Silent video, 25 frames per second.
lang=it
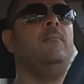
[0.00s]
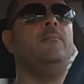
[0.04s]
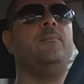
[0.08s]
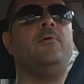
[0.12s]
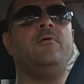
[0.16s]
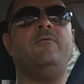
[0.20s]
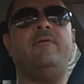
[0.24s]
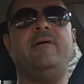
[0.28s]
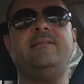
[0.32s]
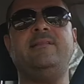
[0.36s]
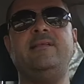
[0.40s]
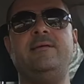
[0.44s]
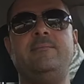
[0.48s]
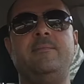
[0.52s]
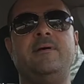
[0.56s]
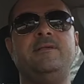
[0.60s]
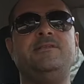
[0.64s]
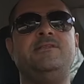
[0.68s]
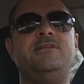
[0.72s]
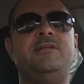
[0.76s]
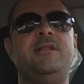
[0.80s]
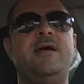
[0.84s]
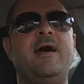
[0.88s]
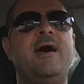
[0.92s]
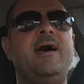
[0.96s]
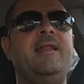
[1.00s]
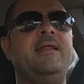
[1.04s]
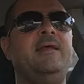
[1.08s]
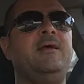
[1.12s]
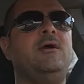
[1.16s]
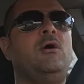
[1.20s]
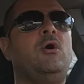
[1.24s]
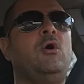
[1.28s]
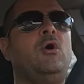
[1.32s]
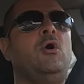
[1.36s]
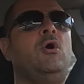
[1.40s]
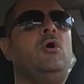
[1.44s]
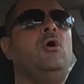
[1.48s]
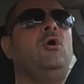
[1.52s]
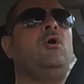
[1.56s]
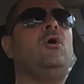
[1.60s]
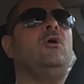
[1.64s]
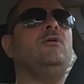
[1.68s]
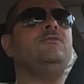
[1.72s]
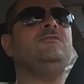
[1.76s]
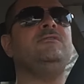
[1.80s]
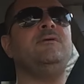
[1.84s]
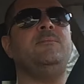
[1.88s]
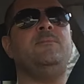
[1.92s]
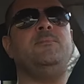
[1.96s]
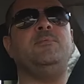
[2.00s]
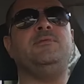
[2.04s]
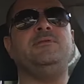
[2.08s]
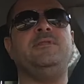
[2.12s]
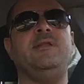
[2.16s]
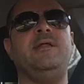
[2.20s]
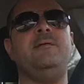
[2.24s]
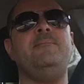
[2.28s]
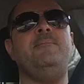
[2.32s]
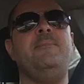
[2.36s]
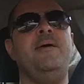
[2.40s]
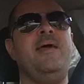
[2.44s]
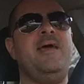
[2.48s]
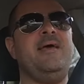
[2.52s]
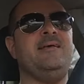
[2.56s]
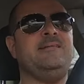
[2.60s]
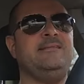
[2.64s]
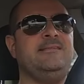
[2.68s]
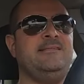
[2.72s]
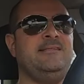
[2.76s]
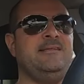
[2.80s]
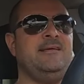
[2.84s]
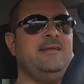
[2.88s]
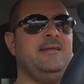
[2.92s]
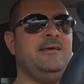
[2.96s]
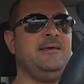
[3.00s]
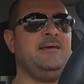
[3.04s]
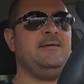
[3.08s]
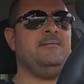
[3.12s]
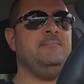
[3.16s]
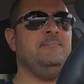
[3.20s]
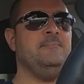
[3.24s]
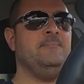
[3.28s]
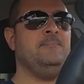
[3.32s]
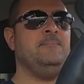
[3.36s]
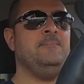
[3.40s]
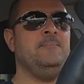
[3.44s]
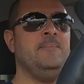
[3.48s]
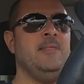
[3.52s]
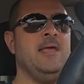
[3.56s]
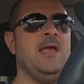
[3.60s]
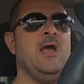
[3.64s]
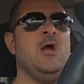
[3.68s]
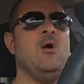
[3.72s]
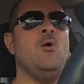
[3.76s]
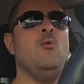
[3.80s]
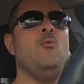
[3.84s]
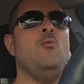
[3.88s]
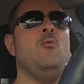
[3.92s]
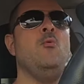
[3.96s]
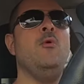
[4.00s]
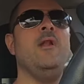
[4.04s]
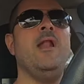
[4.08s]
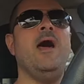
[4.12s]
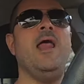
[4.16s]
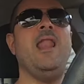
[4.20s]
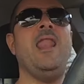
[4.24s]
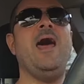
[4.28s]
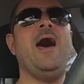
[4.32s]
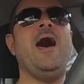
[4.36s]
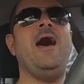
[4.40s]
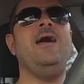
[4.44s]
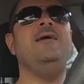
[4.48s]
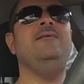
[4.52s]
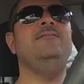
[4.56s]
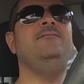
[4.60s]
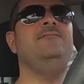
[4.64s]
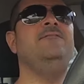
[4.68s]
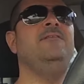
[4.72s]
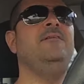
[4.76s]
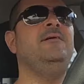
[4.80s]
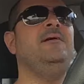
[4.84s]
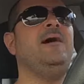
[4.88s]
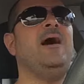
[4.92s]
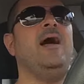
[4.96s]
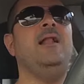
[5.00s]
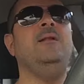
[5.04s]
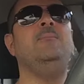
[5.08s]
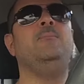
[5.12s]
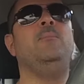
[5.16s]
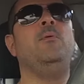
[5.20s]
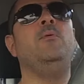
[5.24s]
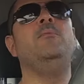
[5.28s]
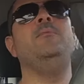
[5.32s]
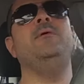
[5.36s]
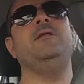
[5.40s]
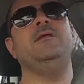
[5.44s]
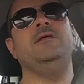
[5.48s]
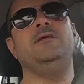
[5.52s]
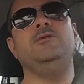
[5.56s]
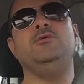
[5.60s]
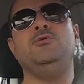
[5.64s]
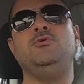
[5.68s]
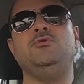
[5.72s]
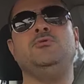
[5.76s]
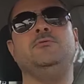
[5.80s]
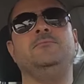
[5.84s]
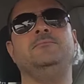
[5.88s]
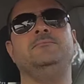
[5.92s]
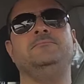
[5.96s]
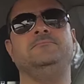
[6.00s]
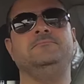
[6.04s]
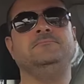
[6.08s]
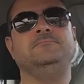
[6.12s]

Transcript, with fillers: Provate a immaginare cosa potrebbe essere una live al pomeriggio.